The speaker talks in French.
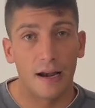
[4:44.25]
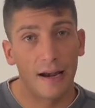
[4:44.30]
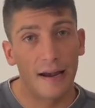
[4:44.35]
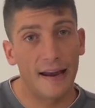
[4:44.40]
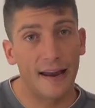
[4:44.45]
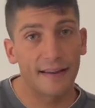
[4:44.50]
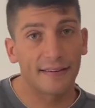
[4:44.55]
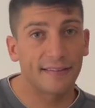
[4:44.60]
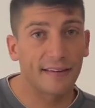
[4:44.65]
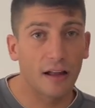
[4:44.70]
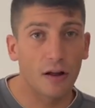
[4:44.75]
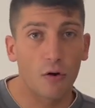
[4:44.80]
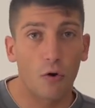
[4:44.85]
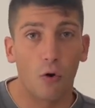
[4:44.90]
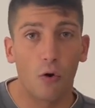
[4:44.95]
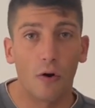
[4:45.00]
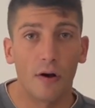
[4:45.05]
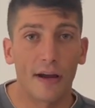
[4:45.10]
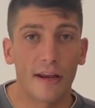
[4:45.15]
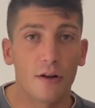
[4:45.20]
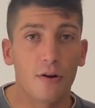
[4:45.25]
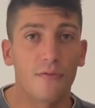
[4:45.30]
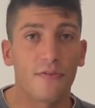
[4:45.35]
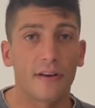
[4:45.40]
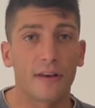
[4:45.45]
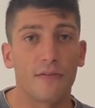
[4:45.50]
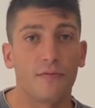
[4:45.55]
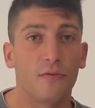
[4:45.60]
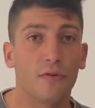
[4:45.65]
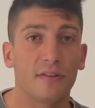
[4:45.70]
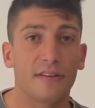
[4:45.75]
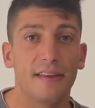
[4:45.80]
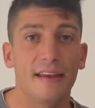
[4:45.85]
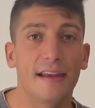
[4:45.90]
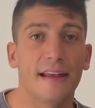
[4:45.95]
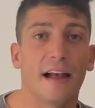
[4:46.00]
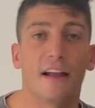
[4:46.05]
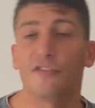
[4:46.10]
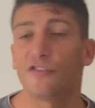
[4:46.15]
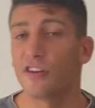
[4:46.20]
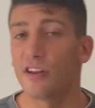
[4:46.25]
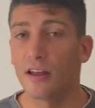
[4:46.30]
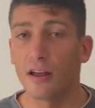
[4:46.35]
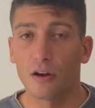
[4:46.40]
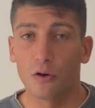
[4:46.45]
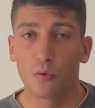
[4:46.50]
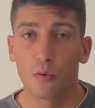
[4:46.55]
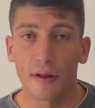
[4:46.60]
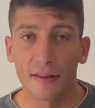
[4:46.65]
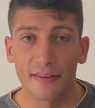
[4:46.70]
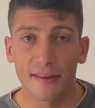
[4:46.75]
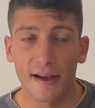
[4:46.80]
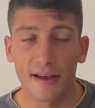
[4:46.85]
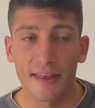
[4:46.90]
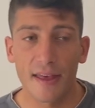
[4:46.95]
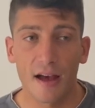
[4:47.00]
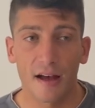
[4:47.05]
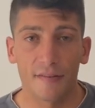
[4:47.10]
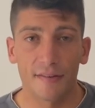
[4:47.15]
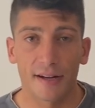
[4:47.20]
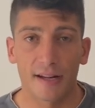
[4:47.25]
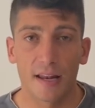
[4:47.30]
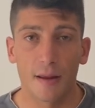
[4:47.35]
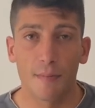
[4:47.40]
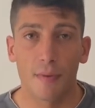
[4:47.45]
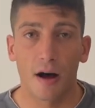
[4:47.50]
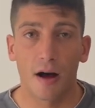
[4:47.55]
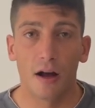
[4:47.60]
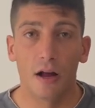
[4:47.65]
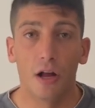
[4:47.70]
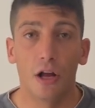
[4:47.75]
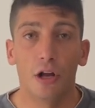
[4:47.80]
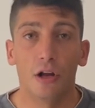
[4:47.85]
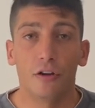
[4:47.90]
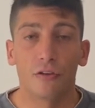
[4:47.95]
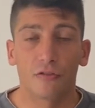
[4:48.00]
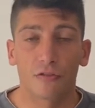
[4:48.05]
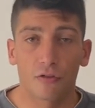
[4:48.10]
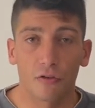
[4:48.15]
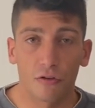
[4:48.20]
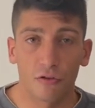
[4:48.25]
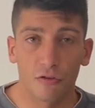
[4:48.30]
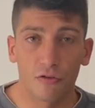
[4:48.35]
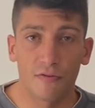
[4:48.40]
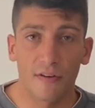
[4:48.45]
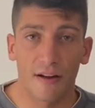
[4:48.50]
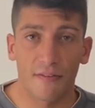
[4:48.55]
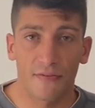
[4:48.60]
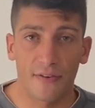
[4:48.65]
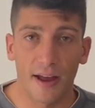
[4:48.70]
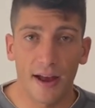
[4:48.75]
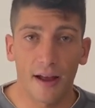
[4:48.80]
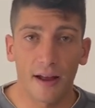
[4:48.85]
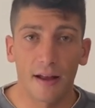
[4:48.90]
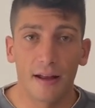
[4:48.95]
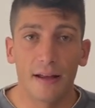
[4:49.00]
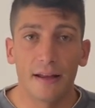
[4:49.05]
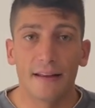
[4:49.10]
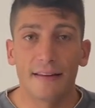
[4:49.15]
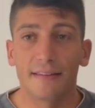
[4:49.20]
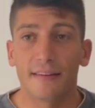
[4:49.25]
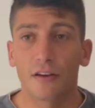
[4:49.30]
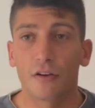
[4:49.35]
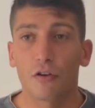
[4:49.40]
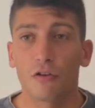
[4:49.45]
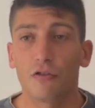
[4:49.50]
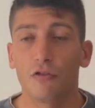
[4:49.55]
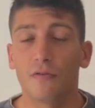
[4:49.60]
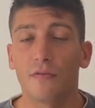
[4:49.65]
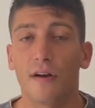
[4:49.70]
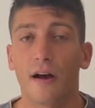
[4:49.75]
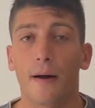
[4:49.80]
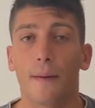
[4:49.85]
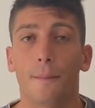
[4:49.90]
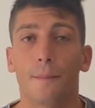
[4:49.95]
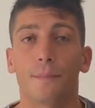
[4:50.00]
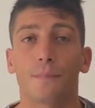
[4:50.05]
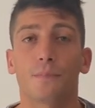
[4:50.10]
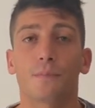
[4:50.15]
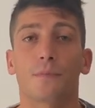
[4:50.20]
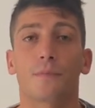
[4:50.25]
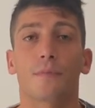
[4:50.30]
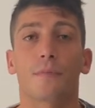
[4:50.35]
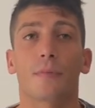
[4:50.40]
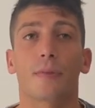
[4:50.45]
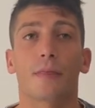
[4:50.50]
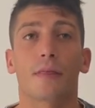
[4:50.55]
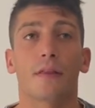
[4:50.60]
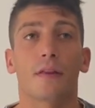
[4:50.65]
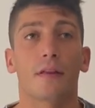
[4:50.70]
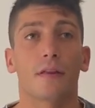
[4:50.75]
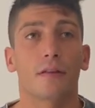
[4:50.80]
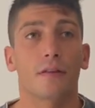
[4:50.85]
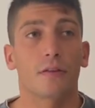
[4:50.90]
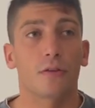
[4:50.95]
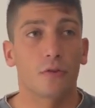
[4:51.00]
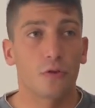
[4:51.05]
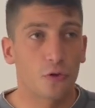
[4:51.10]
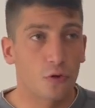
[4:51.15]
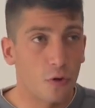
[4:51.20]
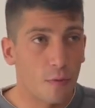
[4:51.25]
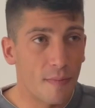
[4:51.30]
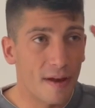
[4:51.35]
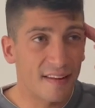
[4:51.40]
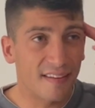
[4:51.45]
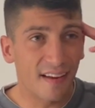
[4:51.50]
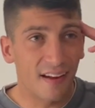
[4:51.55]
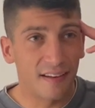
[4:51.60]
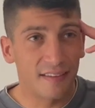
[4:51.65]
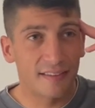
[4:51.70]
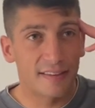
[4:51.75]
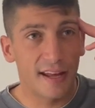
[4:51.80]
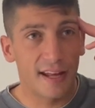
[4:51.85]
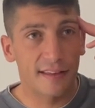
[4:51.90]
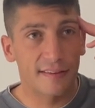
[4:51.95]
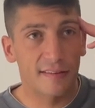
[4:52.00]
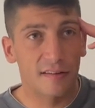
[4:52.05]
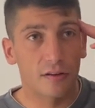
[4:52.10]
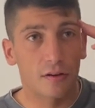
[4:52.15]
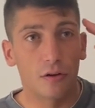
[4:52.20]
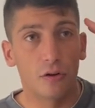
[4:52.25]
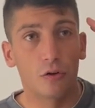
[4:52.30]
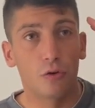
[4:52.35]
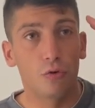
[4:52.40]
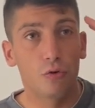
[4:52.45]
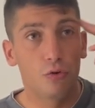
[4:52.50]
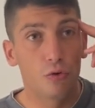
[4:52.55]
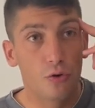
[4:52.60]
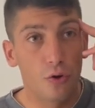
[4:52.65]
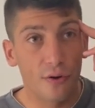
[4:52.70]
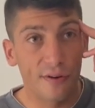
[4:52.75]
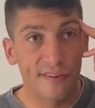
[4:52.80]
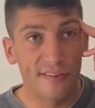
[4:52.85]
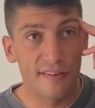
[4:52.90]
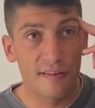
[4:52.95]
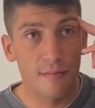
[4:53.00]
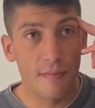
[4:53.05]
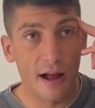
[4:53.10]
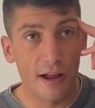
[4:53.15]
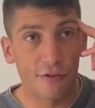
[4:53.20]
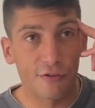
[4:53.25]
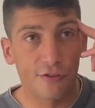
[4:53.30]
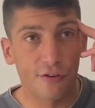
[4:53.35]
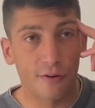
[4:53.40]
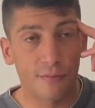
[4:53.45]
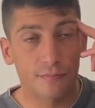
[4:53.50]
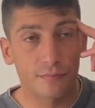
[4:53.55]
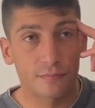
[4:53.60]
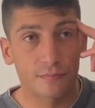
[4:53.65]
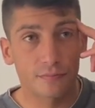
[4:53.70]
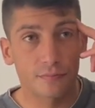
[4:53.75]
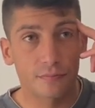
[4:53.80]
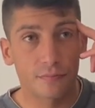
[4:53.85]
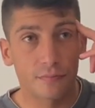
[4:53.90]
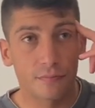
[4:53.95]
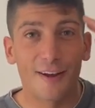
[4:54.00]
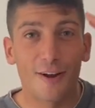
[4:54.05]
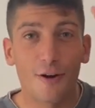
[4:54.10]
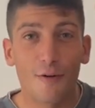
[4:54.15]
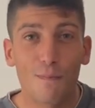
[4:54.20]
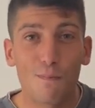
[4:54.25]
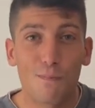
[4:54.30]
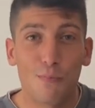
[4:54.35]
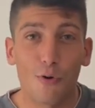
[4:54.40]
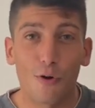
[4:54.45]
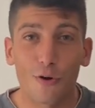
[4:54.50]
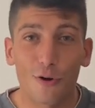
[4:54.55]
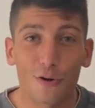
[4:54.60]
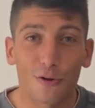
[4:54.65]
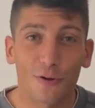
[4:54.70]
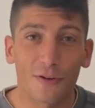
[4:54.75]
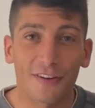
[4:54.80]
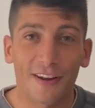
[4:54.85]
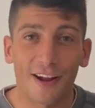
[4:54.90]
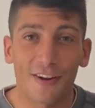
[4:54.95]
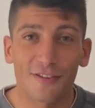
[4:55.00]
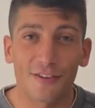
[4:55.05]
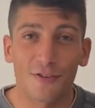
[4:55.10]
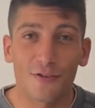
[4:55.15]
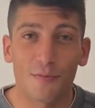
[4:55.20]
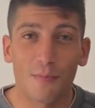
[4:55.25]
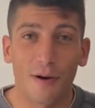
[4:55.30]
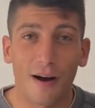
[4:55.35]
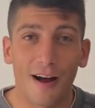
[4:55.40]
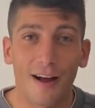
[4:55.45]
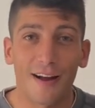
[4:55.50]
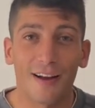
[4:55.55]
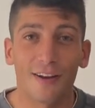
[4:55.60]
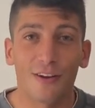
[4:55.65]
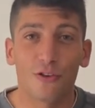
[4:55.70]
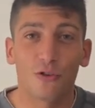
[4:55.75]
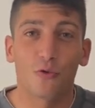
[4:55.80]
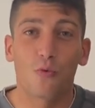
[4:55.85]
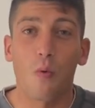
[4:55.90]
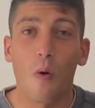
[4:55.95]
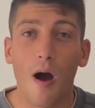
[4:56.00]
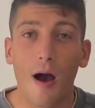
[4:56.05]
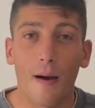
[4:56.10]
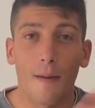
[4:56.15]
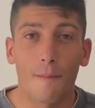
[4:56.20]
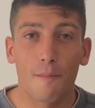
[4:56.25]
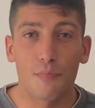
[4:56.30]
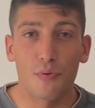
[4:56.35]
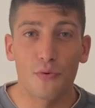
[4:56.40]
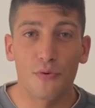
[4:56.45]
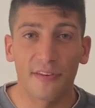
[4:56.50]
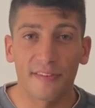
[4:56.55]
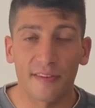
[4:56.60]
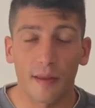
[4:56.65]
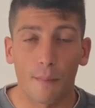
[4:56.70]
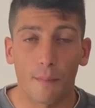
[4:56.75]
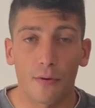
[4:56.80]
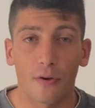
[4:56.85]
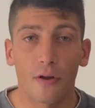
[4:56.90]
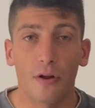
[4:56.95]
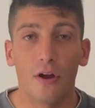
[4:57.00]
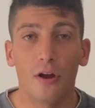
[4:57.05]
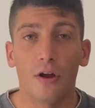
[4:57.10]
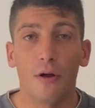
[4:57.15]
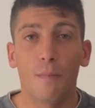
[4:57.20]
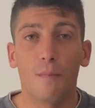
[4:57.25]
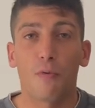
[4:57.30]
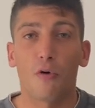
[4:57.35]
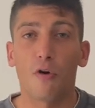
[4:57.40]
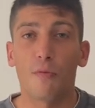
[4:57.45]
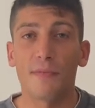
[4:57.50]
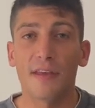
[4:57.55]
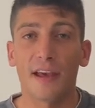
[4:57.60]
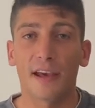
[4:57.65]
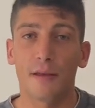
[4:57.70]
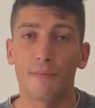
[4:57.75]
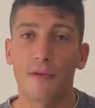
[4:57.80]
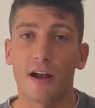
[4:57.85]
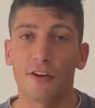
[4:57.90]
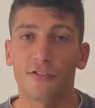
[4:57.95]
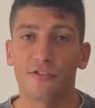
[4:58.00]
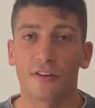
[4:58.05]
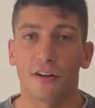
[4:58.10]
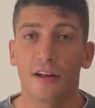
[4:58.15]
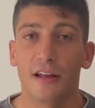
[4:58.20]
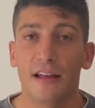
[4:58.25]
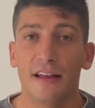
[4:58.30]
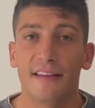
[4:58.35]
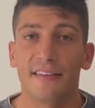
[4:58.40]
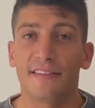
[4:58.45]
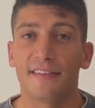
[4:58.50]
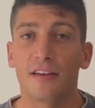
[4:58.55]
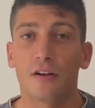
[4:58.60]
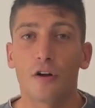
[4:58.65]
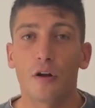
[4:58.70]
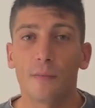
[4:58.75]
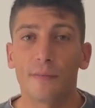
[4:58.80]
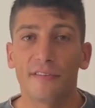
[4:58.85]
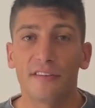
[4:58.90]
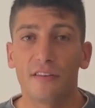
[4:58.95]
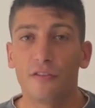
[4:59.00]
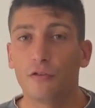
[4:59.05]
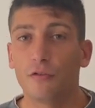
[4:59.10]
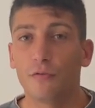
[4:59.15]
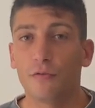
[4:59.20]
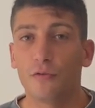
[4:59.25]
la synchro et le fait qu'il faut dégager loin derrière avec les bras, ce que tu vas faire, c'est que tu vas te mettre en tête deux images pour que ton trajet du bras soit plus simple. Première image, c'est comme si tu